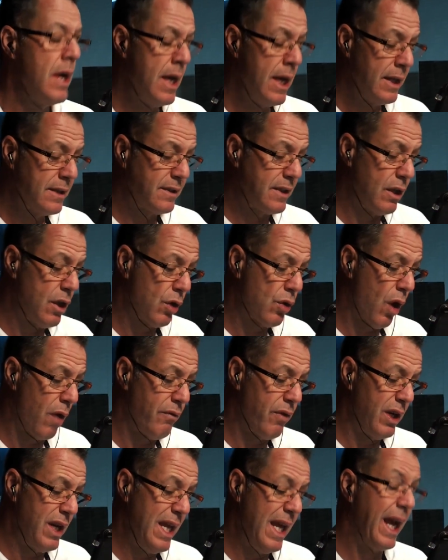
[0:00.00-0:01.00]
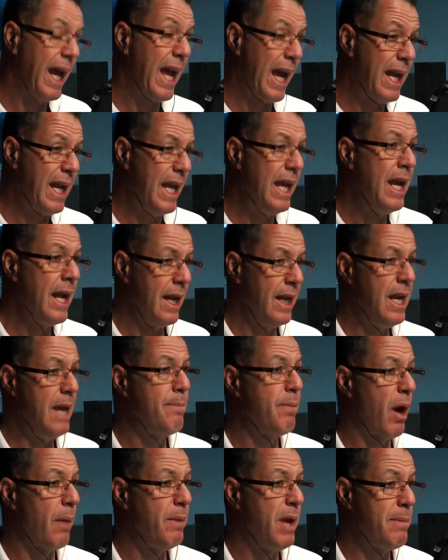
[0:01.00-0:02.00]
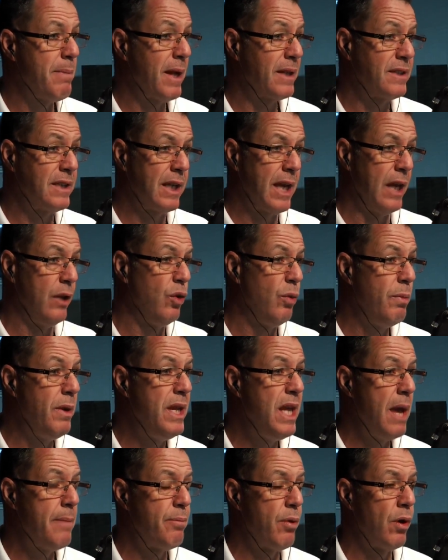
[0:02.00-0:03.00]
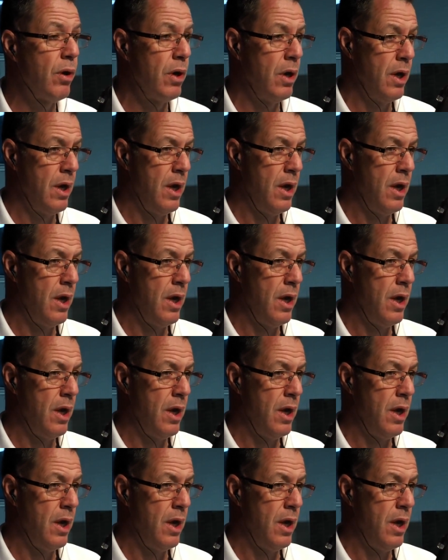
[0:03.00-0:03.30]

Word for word: c'est là qu'on va les régler, les problématiques. Et n'oubliez pas,